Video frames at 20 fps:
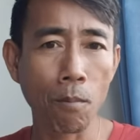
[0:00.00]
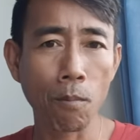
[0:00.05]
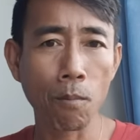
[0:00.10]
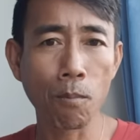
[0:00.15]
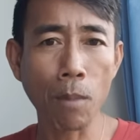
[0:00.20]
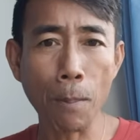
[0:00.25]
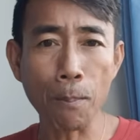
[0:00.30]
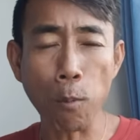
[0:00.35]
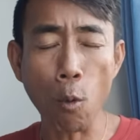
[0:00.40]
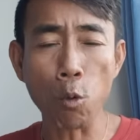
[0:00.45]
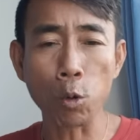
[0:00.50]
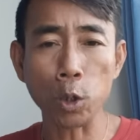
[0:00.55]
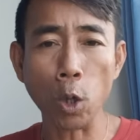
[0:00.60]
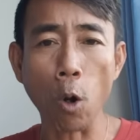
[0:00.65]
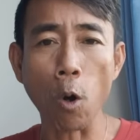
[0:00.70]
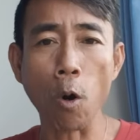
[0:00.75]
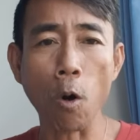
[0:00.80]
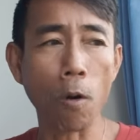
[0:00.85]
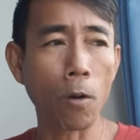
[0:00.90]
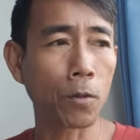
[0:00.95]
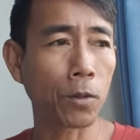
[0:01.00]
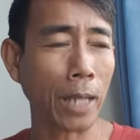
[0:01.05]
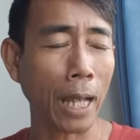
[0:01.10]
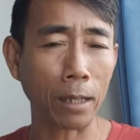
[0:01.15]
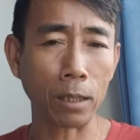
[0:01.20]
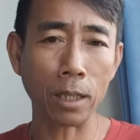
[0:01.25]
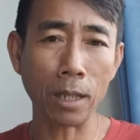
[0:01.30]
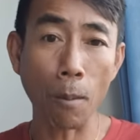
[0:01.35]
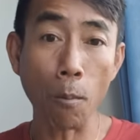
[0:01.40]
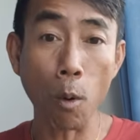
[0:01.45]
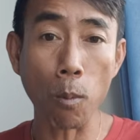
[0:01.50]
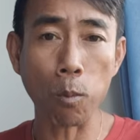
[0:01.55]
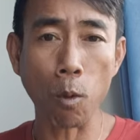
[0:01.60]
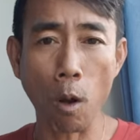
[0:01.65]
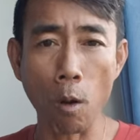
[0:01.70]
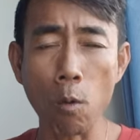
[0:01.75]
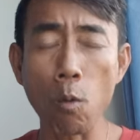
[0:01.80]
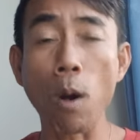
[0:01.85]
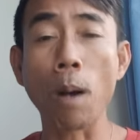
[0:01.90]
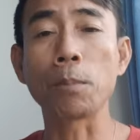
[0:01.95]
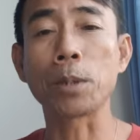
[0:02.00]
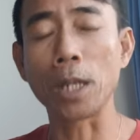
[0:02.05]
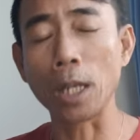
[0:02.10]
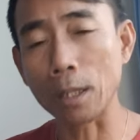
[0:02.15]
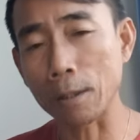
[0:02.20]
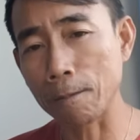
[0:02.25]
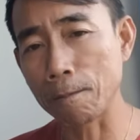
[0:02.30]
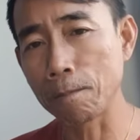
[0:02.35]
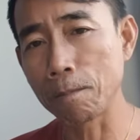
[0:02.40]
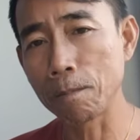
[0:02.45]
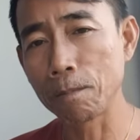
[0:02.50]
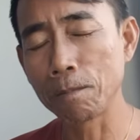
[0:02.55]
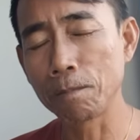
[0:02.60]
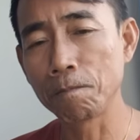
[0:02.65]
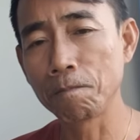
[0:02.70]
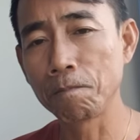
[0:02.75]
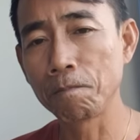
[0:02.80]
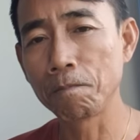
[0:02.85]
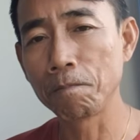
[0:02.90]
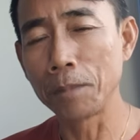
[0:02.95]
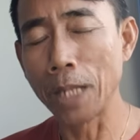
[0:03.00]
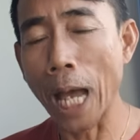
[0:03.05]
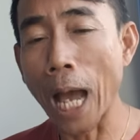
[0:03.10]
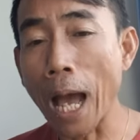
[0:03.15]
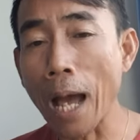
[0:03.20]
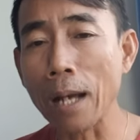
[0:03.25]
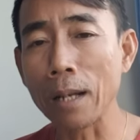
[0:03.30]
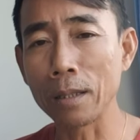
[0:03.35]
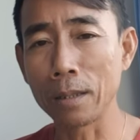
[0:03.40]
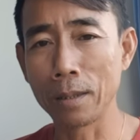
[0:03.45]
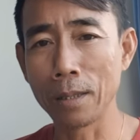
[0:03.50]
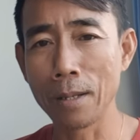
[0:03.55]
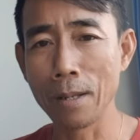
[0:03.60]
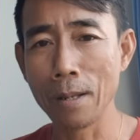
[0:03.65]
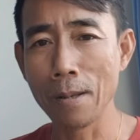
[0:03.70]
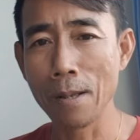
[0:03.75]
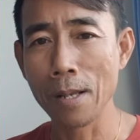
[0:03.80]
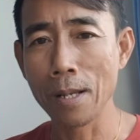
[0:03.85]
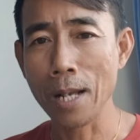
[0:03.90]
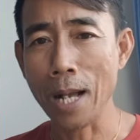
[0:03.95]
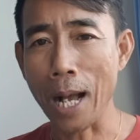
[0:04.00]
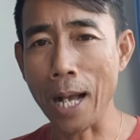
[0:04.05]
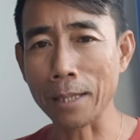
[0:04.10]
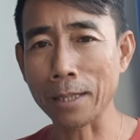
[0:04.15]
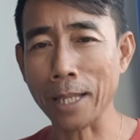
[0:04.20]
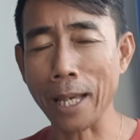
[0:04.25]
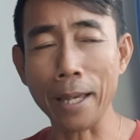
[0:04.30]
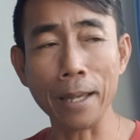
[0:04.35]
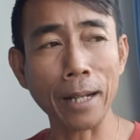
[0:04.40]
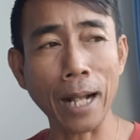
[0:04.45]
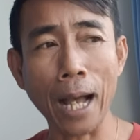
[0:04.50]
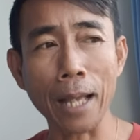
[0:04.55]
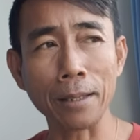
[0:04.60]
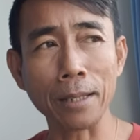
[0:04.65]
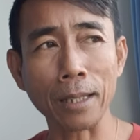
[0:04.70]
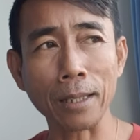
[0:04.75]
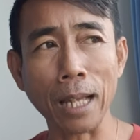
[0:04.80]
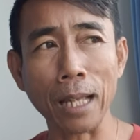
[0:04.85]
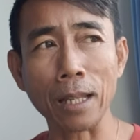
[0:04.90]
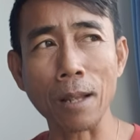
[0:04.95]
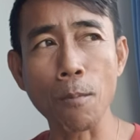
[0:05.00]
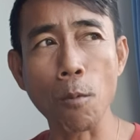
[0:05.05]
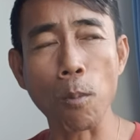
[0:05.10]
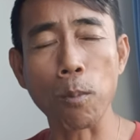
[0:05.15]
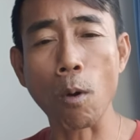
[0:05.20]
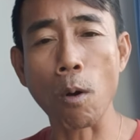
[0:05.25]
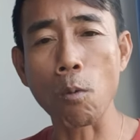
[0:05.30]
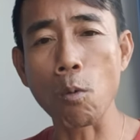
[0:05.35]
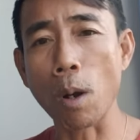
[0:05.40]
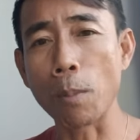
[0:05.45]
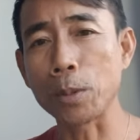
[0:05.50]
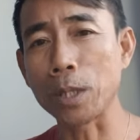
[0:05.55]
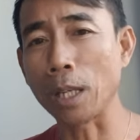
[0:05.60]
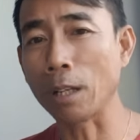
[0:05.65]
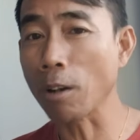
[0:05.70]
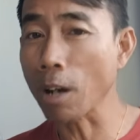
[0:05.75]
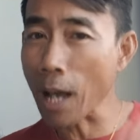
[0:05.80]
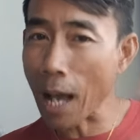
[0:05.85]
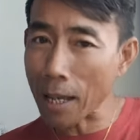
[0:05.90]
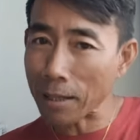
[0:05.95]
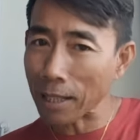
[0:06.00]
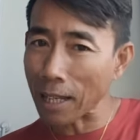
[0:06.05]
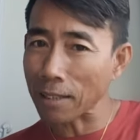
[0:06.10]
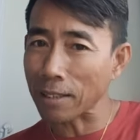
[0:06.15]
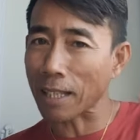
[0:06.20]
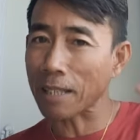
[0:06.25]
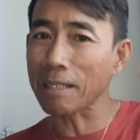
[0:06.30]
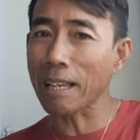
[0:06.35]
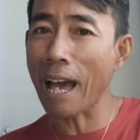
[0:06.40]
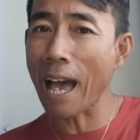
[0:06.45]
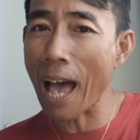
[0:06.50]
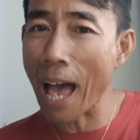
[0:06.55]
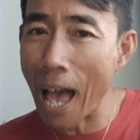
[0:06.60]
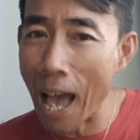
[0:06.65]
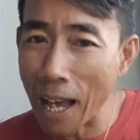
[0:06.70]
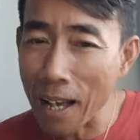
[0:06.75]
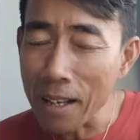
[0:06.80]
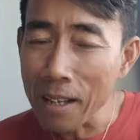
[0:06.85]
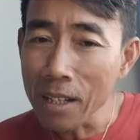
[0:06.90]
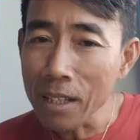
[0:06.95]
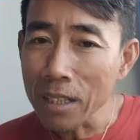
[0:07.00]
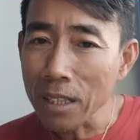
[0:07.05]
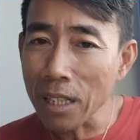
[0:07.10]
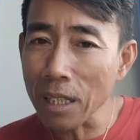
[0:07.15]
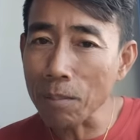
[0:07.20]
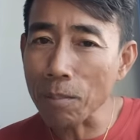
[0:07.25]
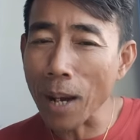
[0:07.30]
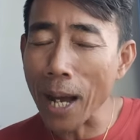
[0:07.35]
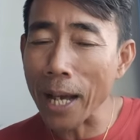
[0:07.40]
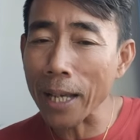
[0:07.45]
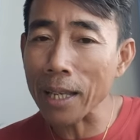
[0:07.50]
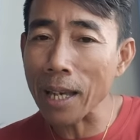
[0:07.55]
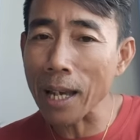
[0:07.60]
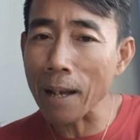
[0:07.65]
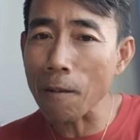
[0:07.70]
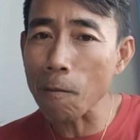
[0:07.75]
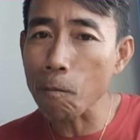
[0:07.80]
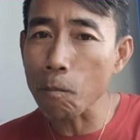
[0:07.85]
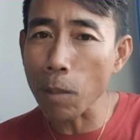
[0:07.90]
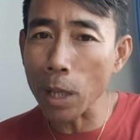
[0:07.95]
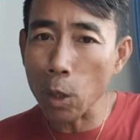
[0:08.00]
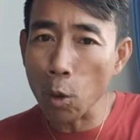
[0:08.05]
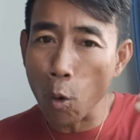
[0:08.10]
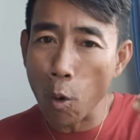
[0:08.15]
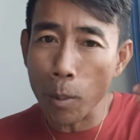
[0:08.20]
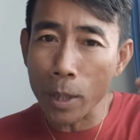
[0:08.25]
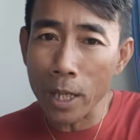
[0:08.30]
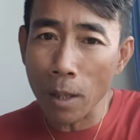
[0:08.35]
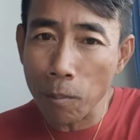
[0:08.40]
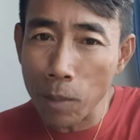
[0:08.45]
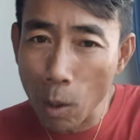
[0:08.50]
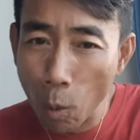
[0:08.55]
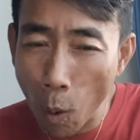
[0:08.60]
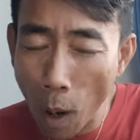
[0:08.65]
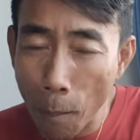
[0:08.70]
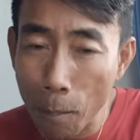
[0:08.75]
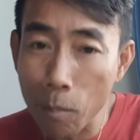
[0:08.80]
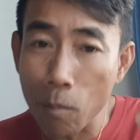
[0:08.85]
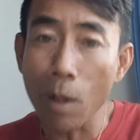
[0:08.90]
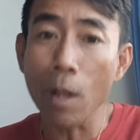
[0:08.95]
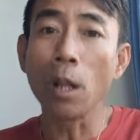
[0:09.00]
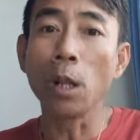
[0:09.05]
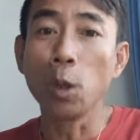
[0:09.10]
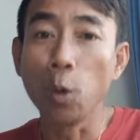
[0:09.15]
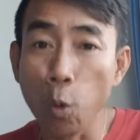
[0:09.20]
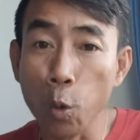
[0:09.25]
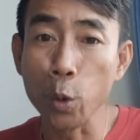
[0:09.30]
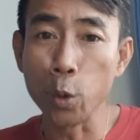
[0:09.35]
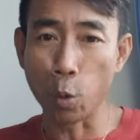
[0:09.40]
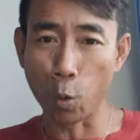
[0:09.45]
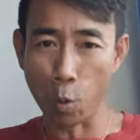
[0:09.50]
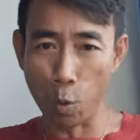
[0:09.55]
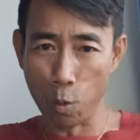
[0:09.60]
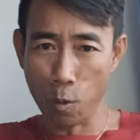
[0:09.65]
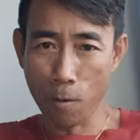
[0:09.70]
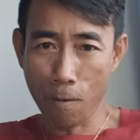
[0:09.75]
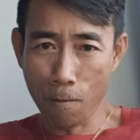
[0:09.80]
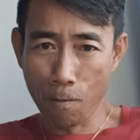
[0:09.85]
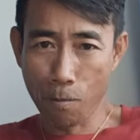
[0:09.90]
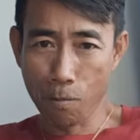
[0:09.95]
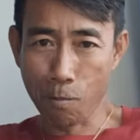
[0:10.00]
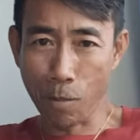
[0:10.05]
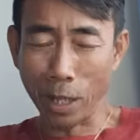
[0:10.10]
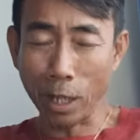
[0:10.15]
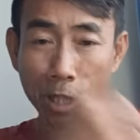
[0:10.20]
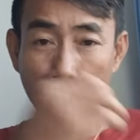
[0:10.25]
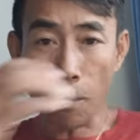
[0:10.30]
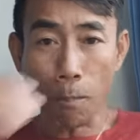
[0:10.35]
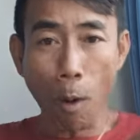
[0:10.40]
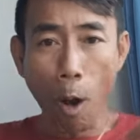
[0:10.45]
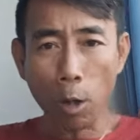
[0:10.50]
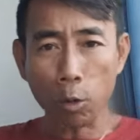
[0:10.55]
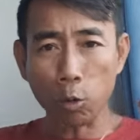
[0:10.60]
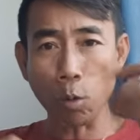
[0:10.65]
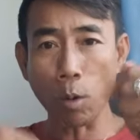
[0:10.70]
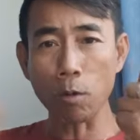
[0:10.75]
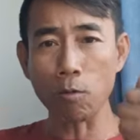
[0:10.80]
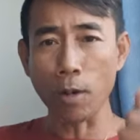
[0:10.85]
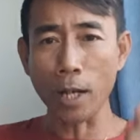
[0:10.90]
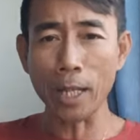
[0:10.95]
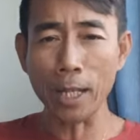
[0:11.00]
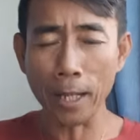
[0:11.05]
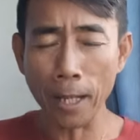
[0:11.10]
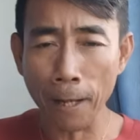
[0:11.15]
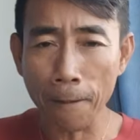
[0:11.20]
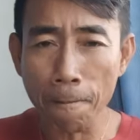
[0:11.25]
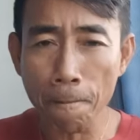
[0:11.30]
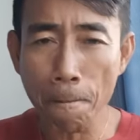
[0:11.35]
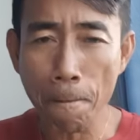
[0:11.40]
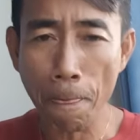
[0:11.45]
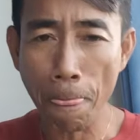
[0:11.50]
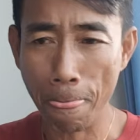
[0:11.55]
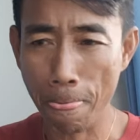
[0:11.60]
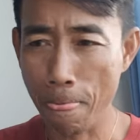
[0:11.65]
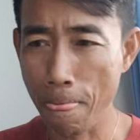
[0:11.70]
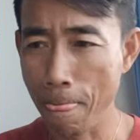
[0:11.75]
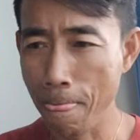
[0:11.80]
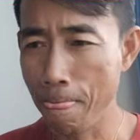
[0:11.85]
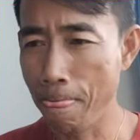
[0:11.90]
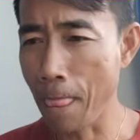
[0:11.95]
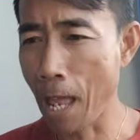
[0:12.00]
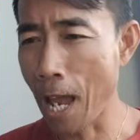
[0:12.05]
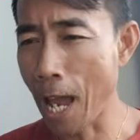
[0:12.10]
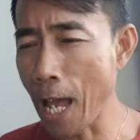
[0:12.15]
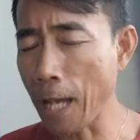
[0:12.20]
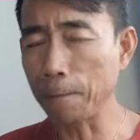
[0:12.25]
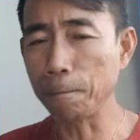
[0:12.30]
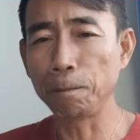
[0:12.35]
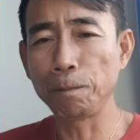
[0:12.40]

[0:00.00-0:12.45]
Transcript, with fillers: ไม่ปรุงต่อตัดระบบของความคิดนะฮะอาศัยการจะตัดระบบของความคิดก็อาศัยสัญญาขึ้นมาฮะมโนมันยังมีความรู้อยู่ มันก็จะบล็อกตัวไว้ในนั้นนะฮะ